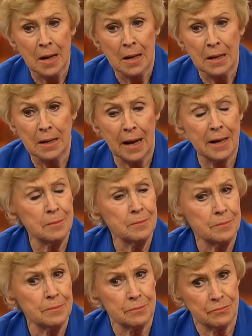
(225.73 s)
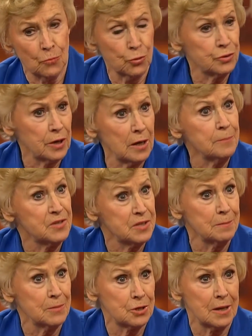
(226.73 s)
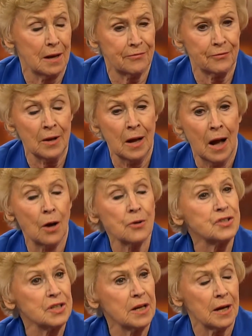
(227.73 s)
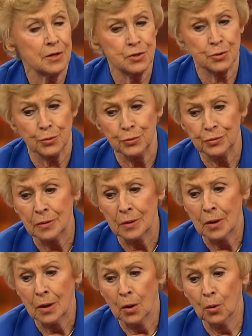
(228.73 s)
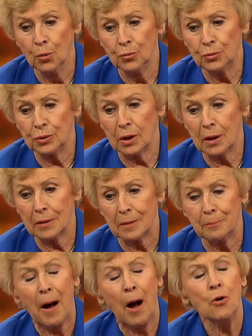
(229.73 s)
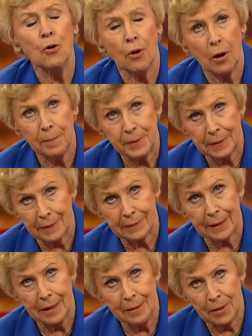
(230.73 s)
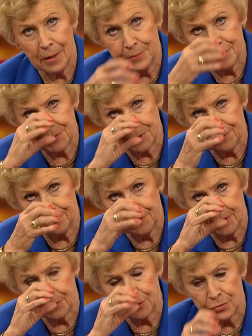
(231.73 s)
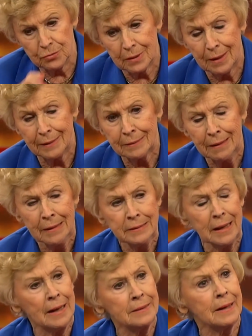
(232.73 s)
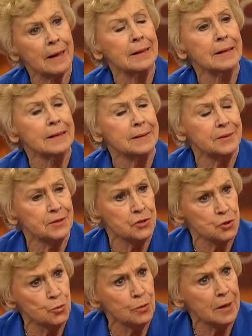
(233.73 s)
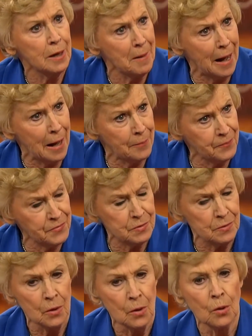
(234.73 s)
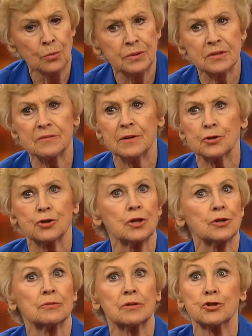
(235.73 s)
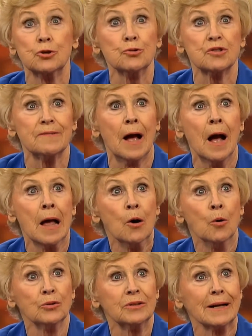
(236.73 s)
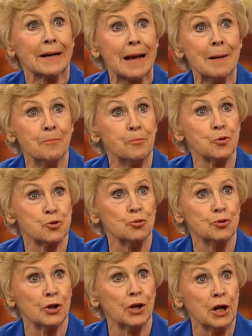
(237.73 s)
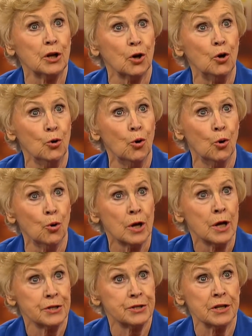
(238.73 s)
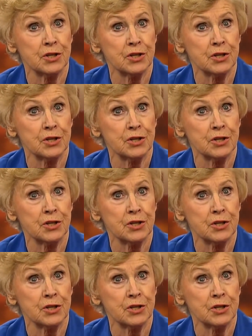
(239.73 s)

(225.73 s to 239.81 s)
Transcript: in einem Hotel im Zimmer schlafen, aus Sicherheitsgründen. Und äh, Paul Hörbiger, der immer ein bisschen viel getrunken hat, der hat ein Lied gesungen am Abend. Und das war, der, der Schluss war, und der Krampus, und der Nicolo sind